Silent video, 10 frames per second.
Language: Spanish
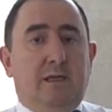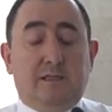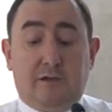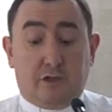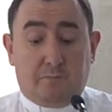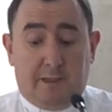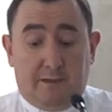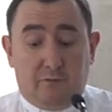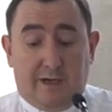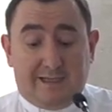Se nos
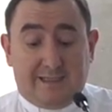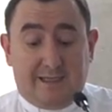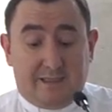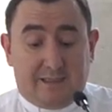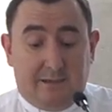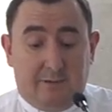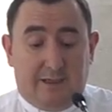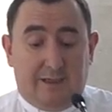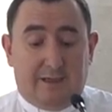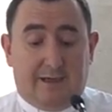pide una
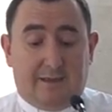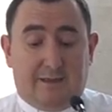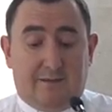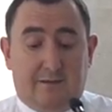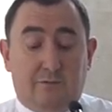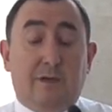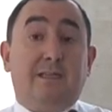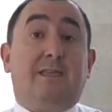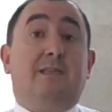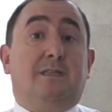sensibilidad y una
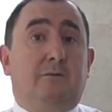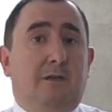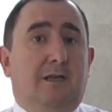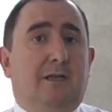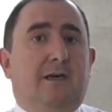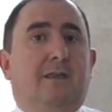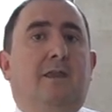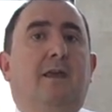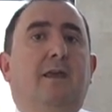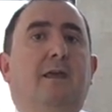sensibilidad
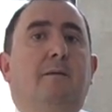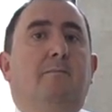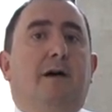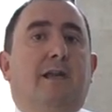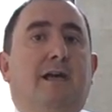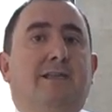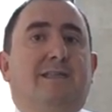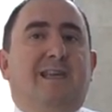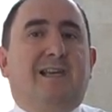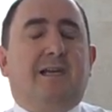para
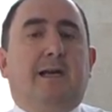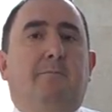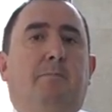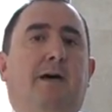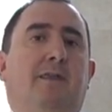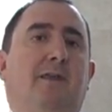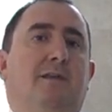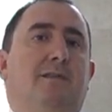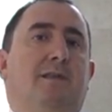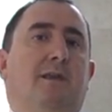ser
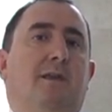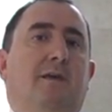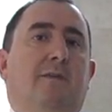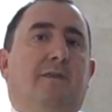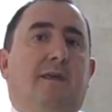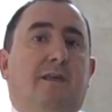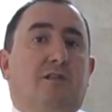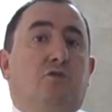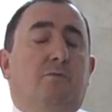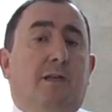capaces de
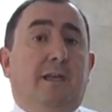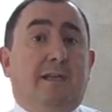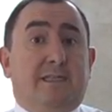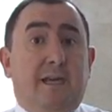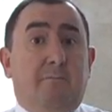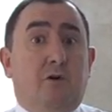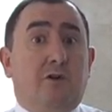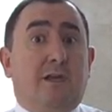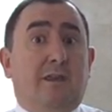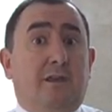descubrir ese
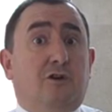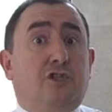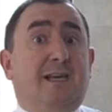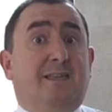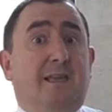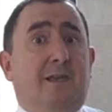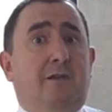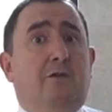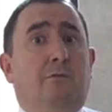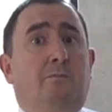amor que Dios ha
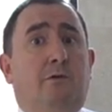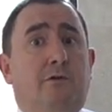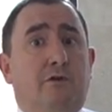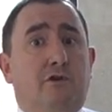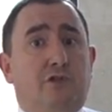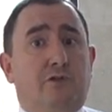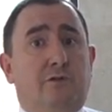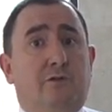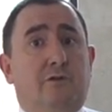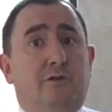tenido por
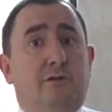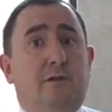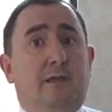nosotros.